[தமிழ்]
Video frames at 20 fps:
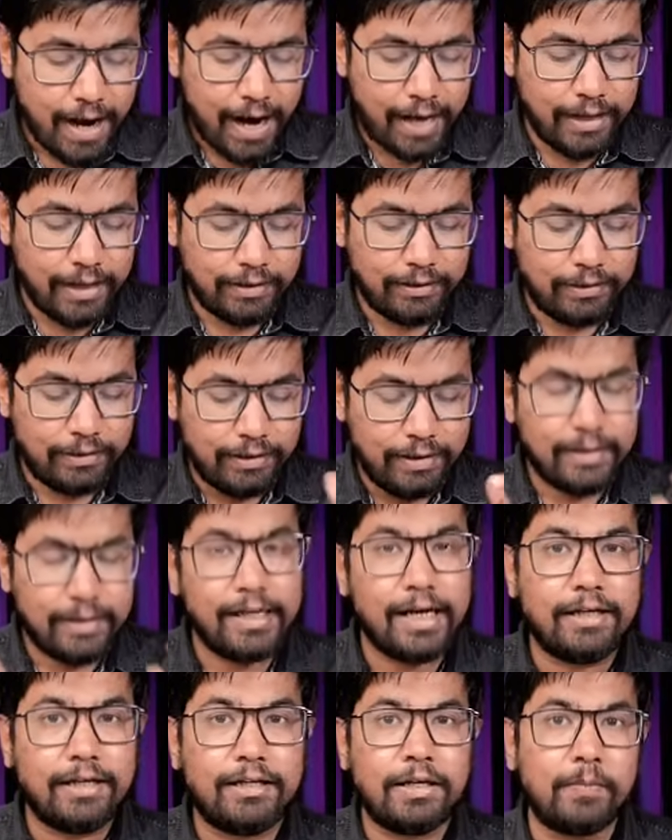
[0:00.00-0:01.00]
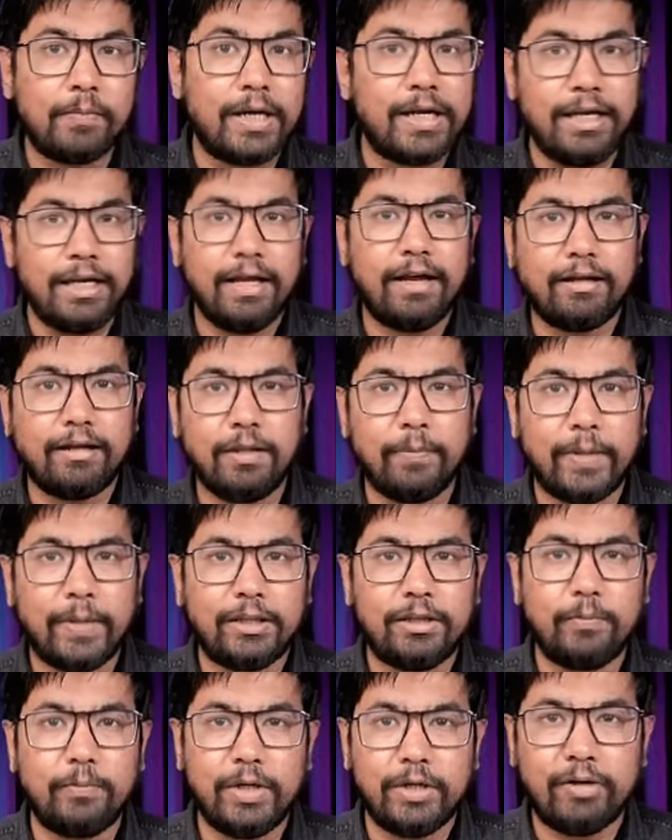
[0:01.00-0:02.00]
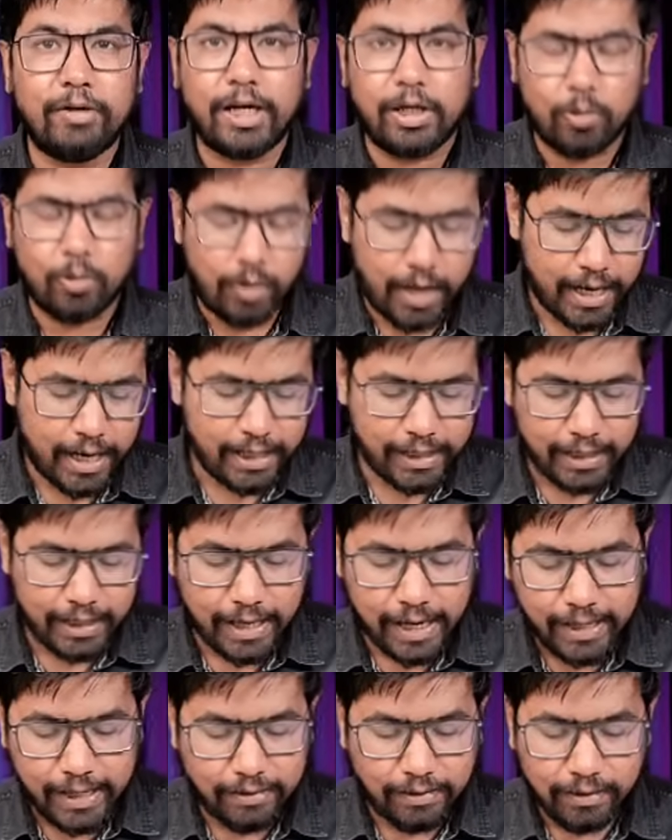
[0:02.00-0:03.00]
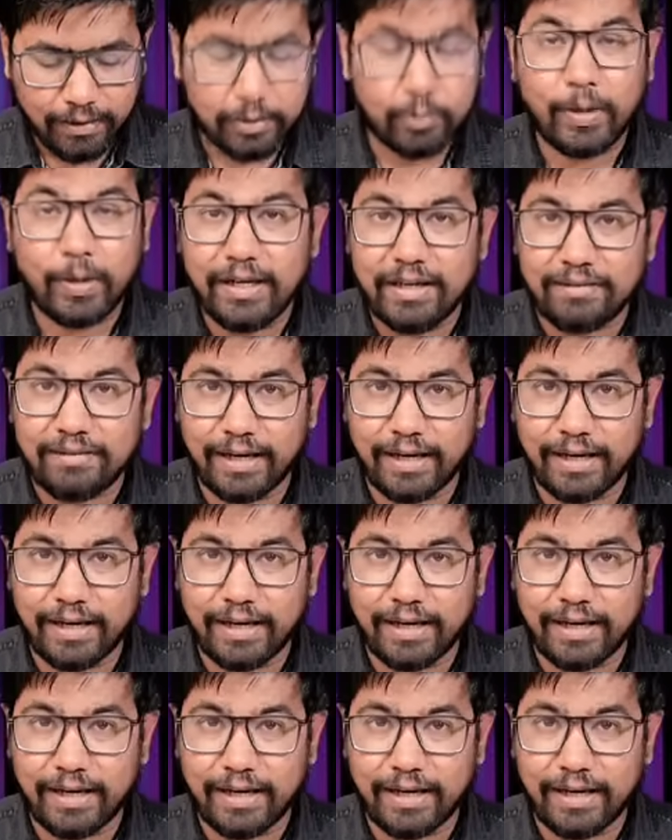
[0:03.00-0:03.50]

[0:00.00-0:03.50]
அடுத்து எட்டு மணிலேருந்து பத்து மணி வரைக்கும் அன்றைக்கி நைட் டுவெண்ட்டி